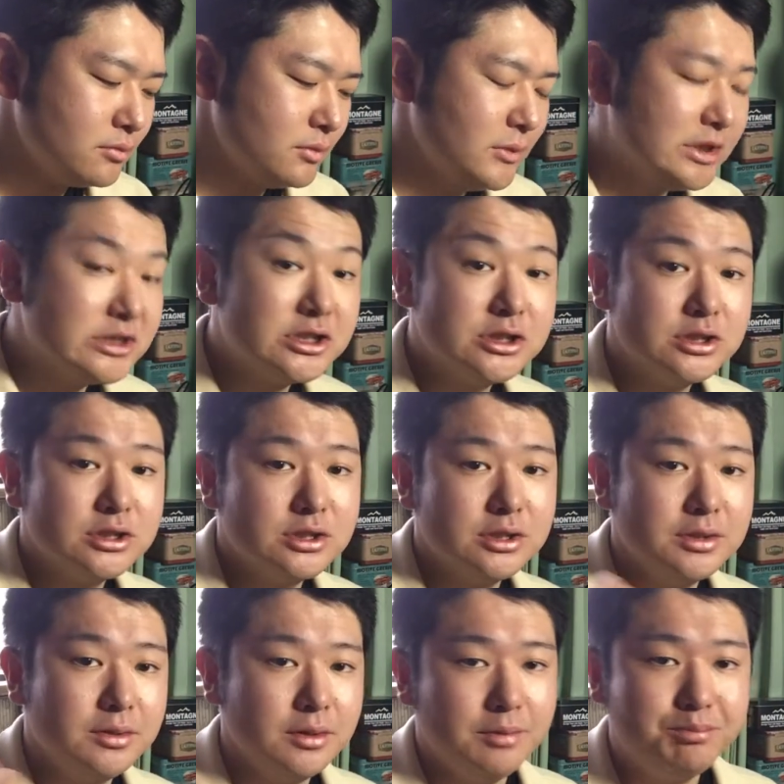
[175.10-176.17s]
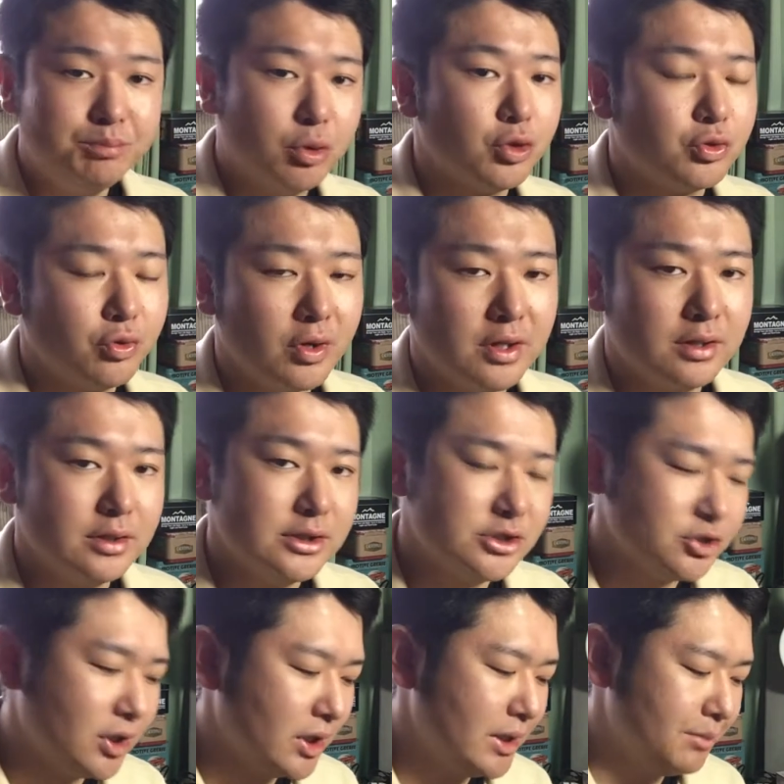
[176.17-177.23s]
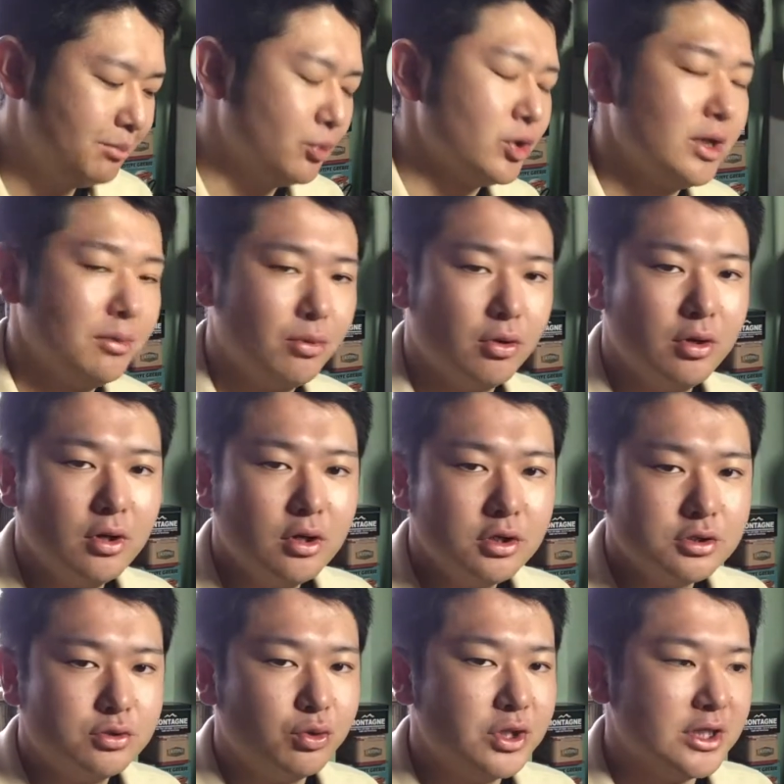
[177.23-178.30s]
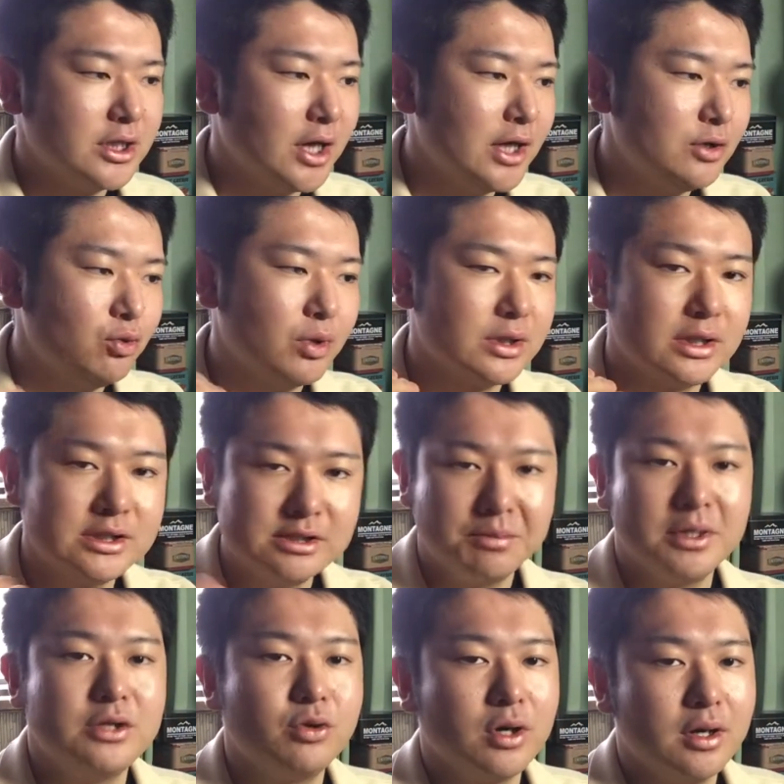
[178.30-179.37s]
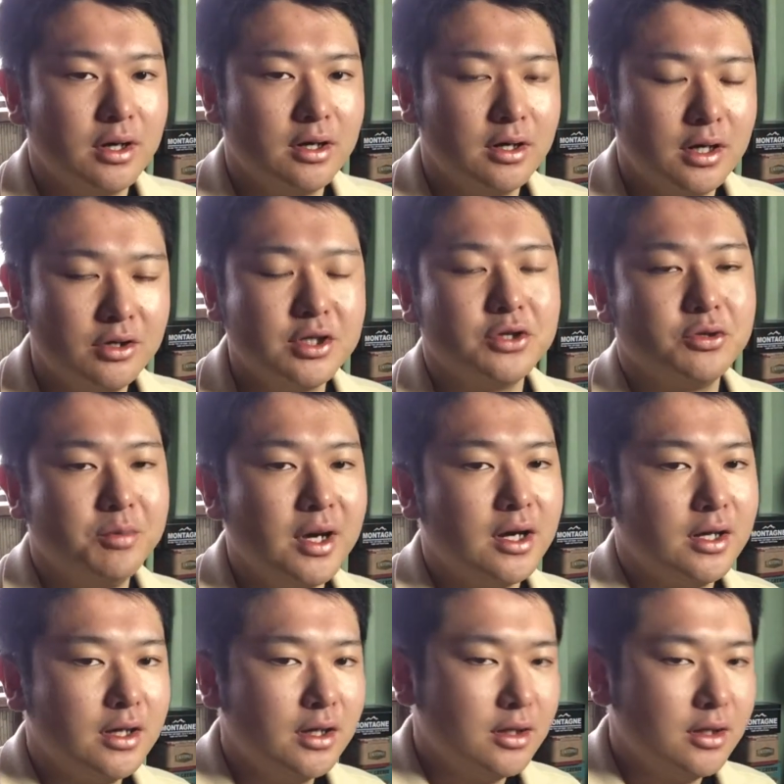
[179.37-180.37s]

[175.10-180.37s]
1日1本とか1週間に1本でもクオリティ高い動画出せばいいとかあるけど、まあ、